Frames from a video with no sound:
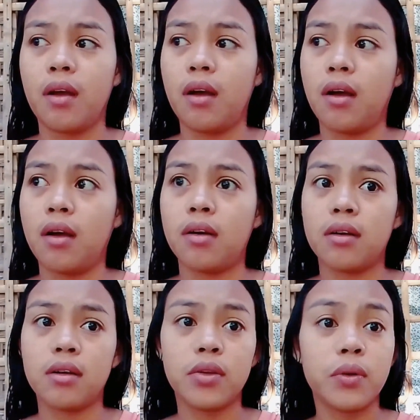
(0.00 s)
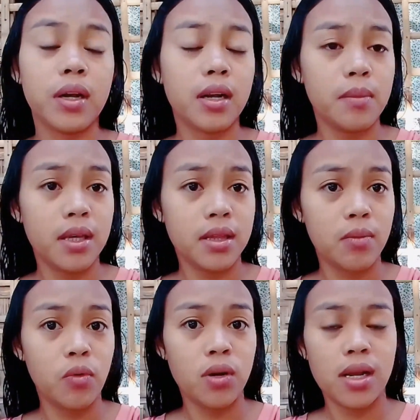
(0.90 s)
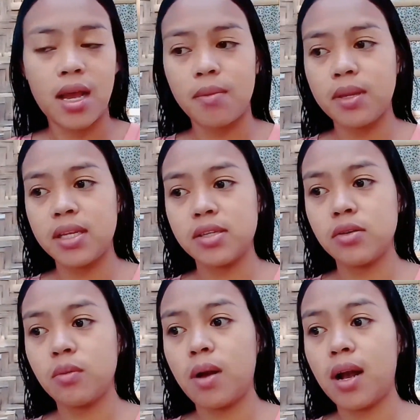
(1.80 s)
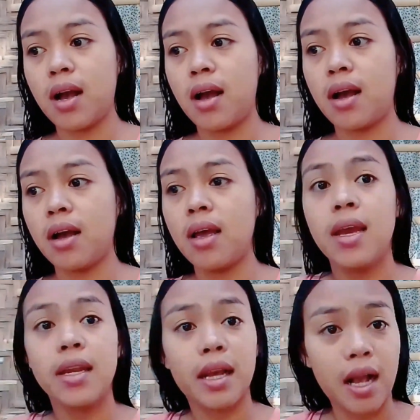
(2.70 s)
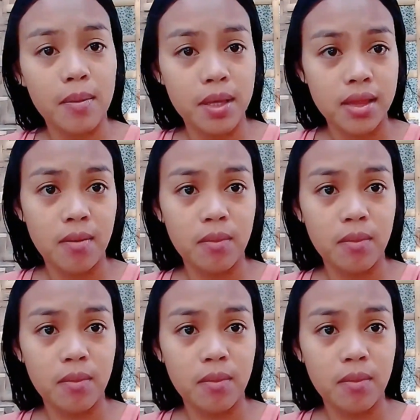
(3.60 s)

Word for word: uh, yung gagamitin muna namin is yung mga nagamit